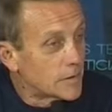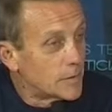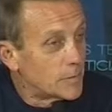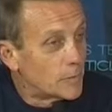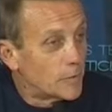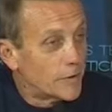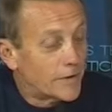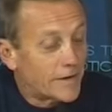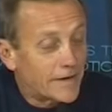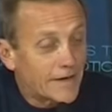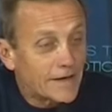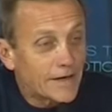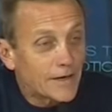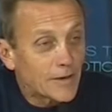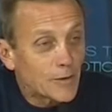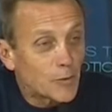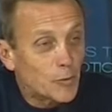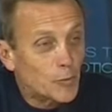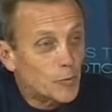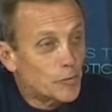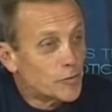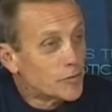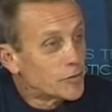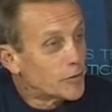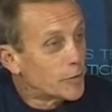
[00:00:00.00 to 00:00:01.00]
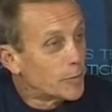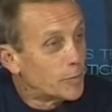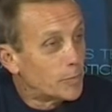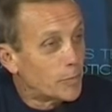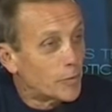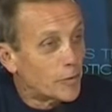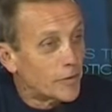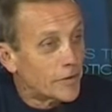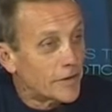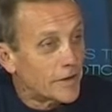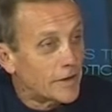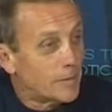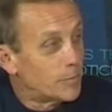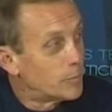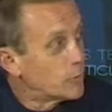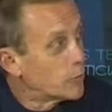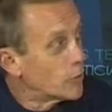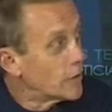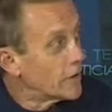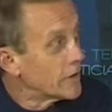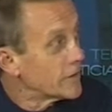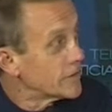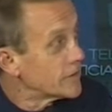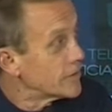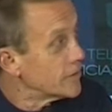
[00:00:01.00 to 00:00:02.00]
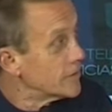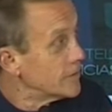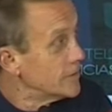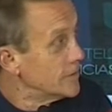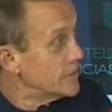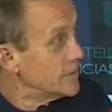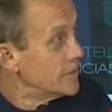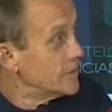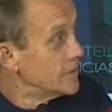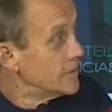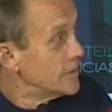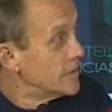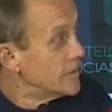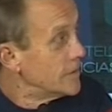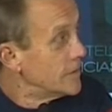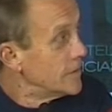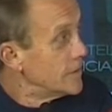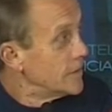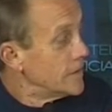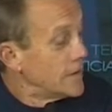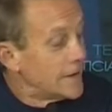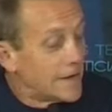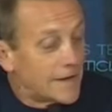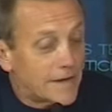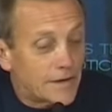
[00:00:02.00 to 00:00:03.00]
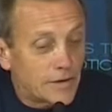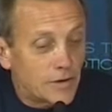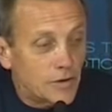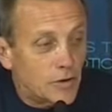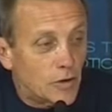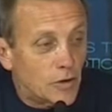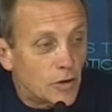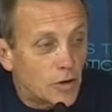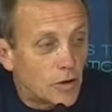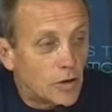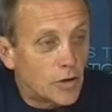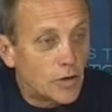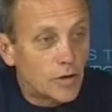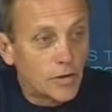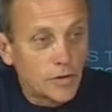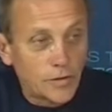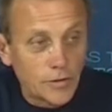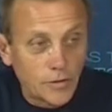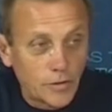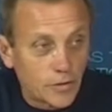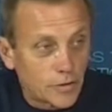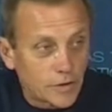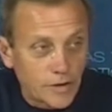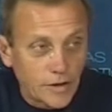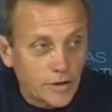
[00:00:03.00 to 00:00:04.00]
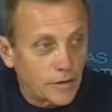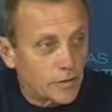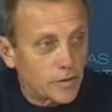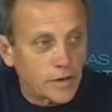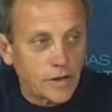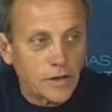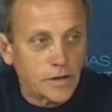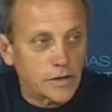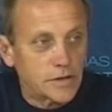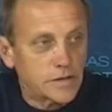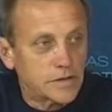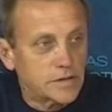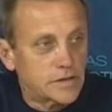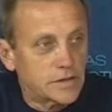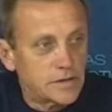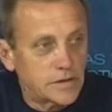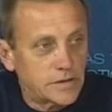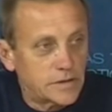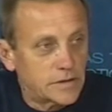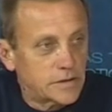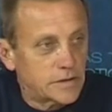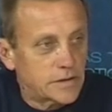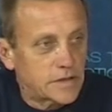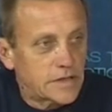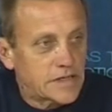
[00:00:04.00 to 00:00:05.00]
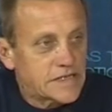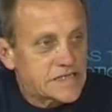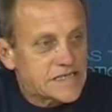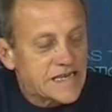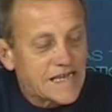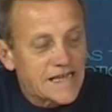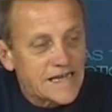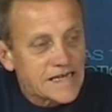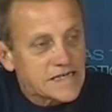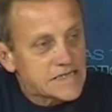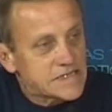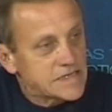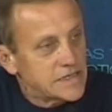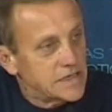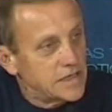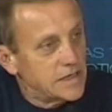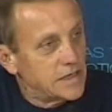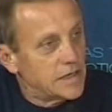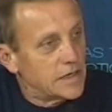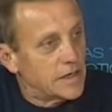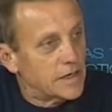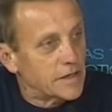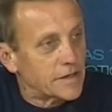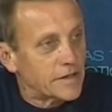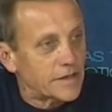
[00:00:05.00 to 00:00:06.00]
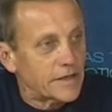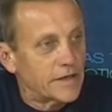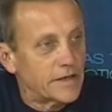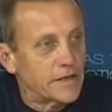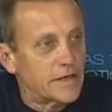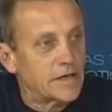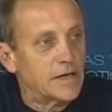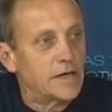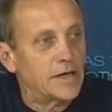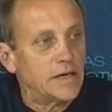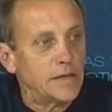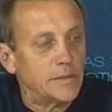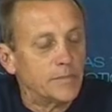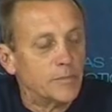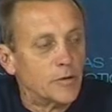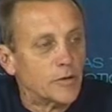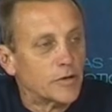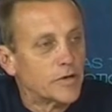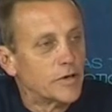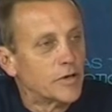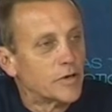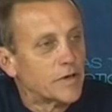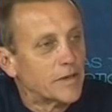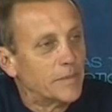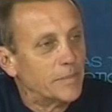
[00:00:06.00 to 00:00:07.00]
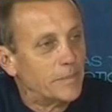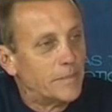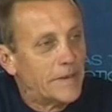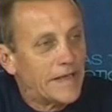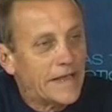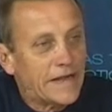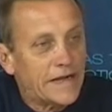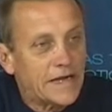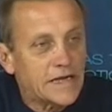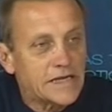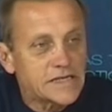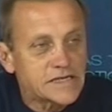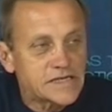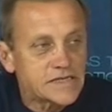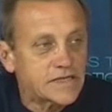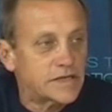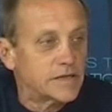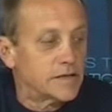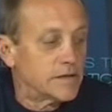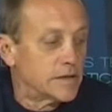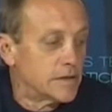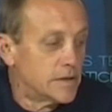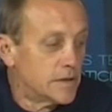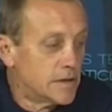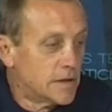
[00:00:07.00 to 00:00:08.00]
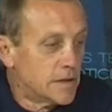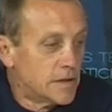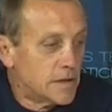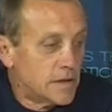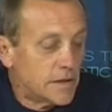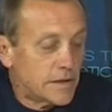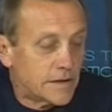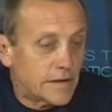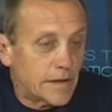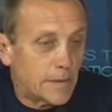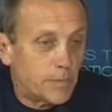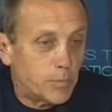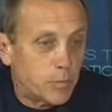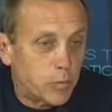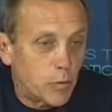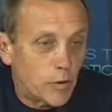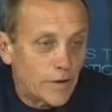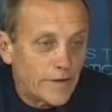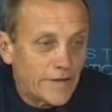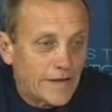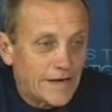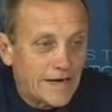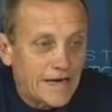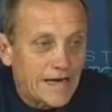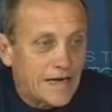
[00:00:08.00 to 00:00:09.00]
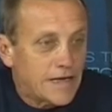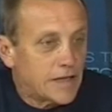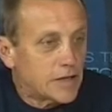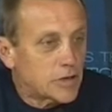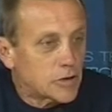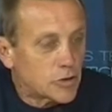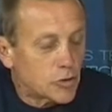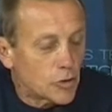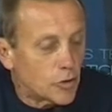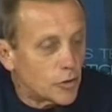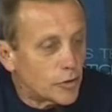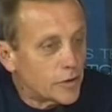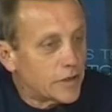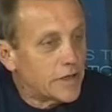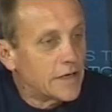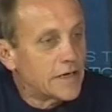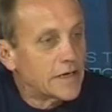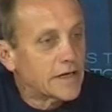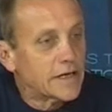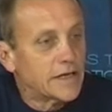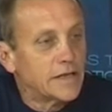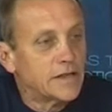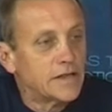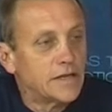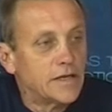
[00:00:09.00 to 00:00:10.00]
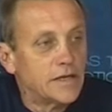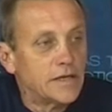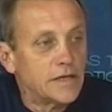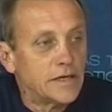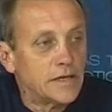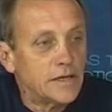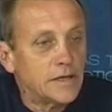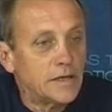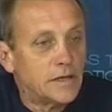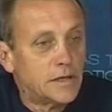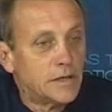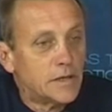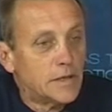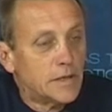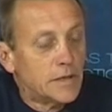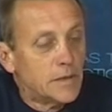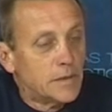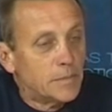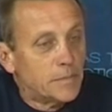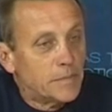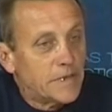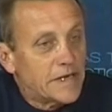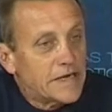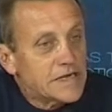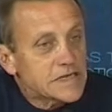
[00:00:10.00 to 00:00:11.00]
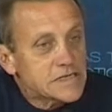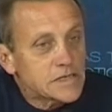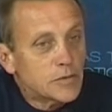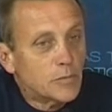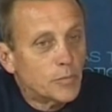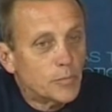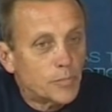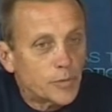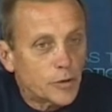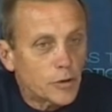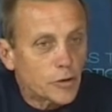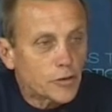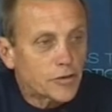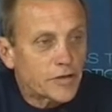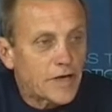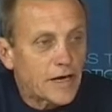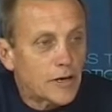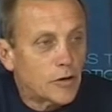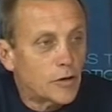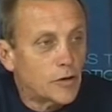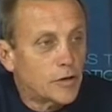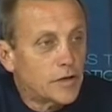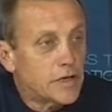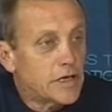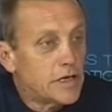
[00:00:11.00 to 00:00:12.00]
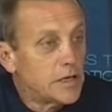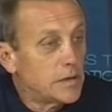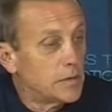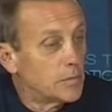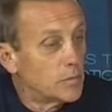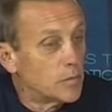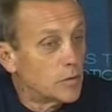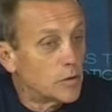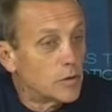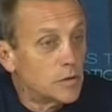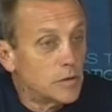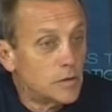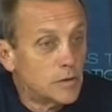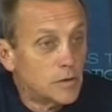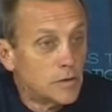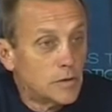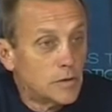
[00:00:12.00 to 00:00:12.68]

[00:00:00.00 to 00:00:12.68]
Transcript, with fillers: como era, juntos por el puesto, no, no creo que, que sea así el radicalismo. Creo que merece, después de la historia que tiene, merece un protagonismo